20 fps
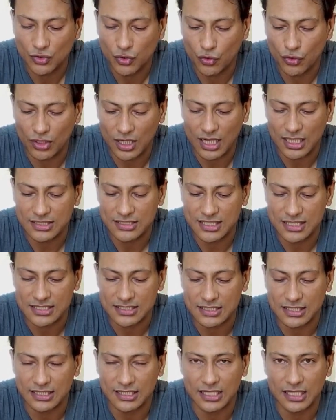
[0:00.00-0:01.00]
थोड़ा
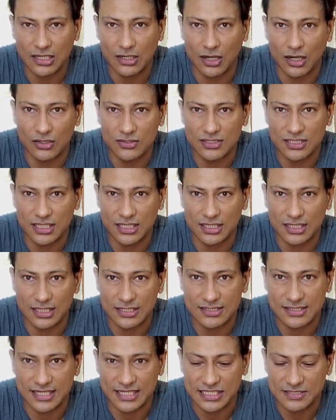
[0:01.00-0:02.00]
एडजस्ट करके कौन
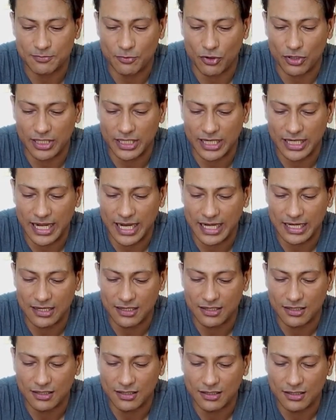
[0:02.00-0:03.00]
सा सही स्पॉट है एंड
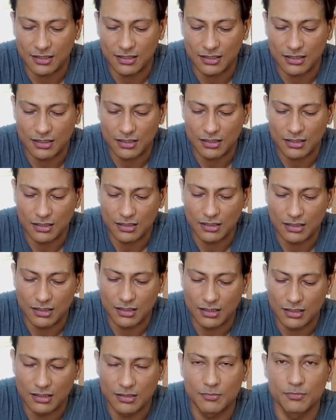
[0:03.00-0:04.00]

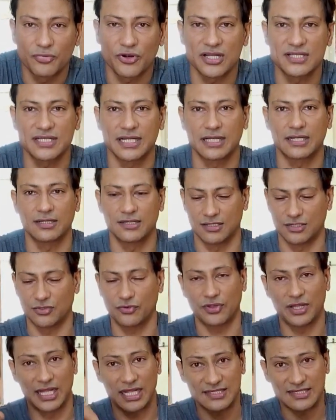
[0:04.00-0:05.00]
प्रेस
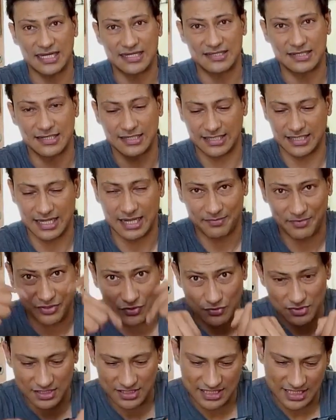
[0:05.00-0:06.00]
इट एक साइड से लग गया अभी
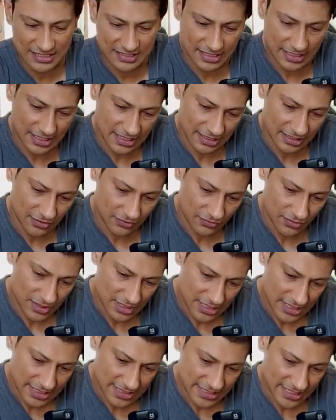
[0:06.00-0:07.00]
दूसरे साइड से लगाता
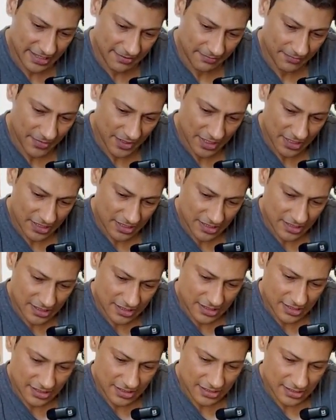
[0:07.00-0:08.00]
हूँ सेम
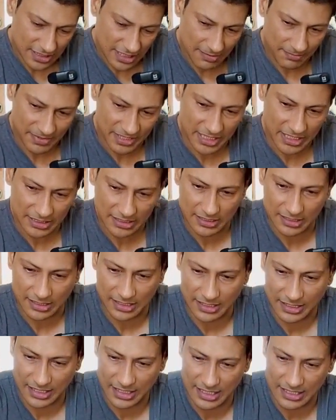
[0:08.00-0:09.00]
यहाँ पे किधर
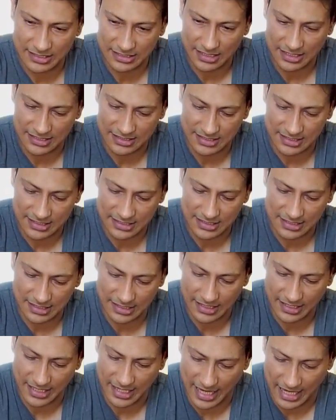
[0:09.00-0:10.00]
रख के ऐसा एडजस्ट
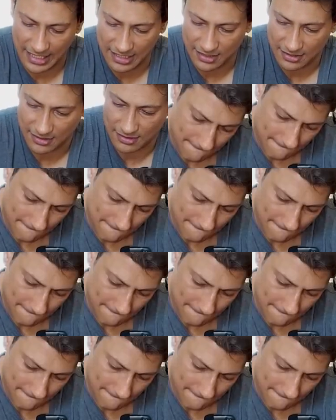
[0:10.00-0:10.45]
करके एंड